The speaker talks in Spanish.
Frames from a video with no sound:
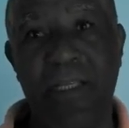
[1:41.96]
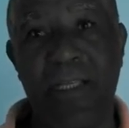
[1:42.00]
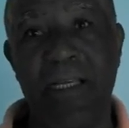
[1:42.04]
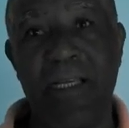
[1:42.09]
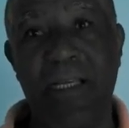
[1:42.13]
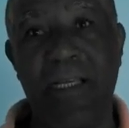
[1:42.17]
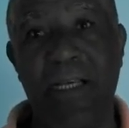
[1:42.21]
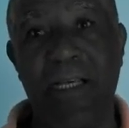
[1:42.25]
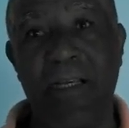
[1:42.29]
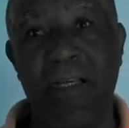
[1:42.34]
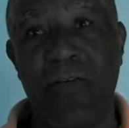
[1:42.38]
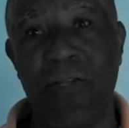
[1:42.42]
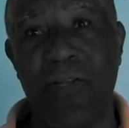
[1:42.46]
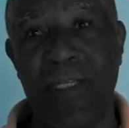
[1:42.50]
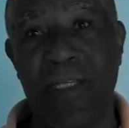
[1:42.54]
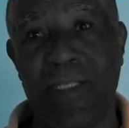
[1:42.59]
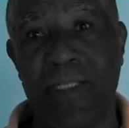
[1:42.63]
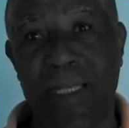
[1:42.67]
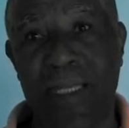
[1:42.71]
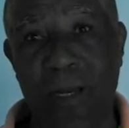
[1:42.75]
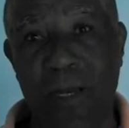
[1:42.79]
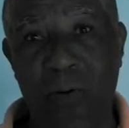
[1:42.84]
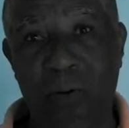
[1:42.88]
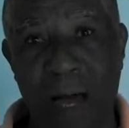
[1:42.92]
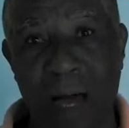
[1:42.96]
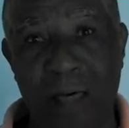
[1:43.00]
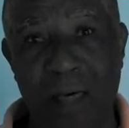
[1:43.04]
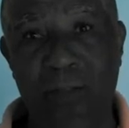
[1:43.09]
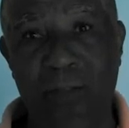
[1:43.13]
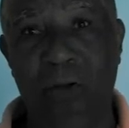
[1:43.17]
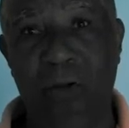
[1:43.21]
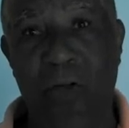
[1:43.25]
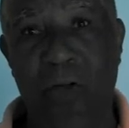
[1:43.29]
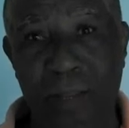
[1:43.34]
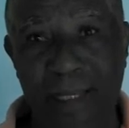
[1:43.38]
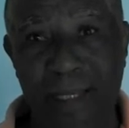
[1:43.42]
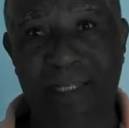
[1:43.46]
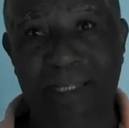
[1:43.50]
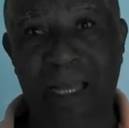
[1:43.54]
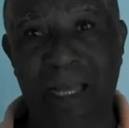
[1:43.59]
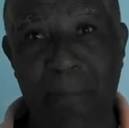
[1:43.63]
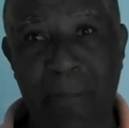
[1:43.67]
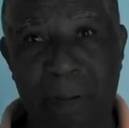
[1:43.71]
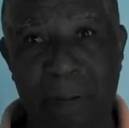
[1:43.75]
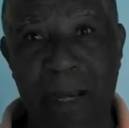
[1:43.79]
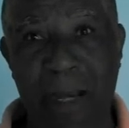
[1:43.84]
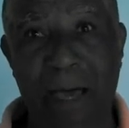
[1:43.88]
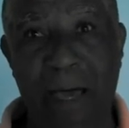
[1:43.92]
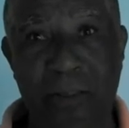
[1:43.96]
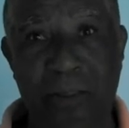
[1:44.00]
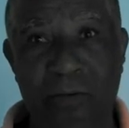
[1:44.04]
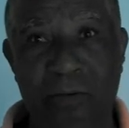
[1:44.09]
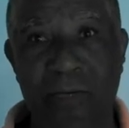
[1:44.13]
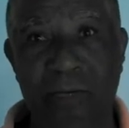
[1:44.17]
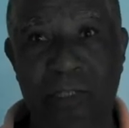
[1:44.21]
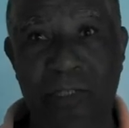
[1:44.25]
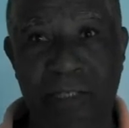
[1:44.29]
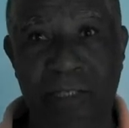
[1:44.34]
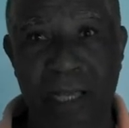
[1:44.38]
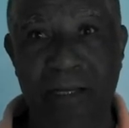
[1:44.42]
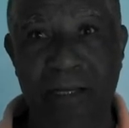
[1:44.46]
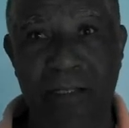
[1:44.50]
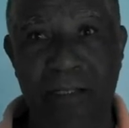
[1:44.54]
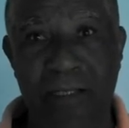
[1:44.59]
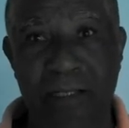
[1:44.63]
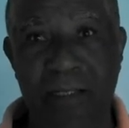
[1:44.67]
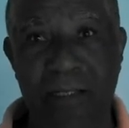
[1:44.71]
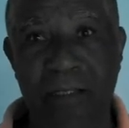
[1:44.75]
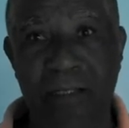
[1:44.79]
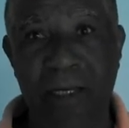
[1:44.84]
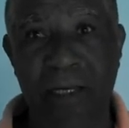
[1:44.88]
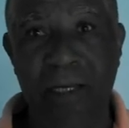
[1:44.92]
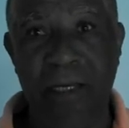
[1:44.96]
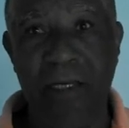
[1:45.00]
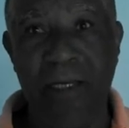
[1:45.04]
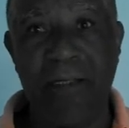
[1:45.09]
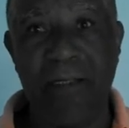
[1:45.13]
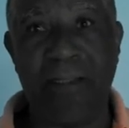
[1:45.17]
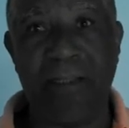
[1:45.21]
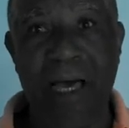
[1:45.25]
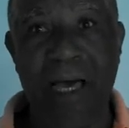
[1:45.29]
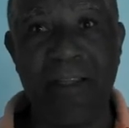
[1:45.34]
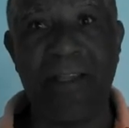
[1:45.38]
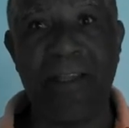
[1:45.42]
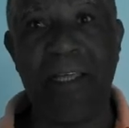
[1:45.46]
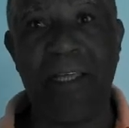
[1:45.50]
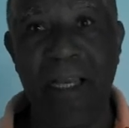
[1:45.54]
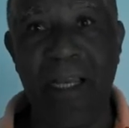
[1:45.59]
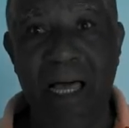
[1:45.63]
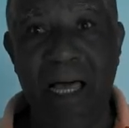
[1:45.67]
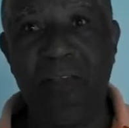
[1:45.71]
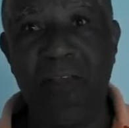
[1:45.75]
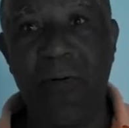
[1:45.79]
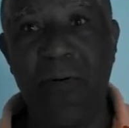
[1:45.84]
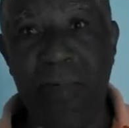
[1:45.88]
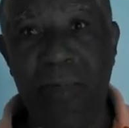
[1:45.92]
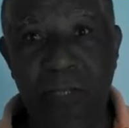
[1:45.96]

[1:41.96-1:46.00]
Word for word: los desalojados, los desamparados de Sánchez, están desde el año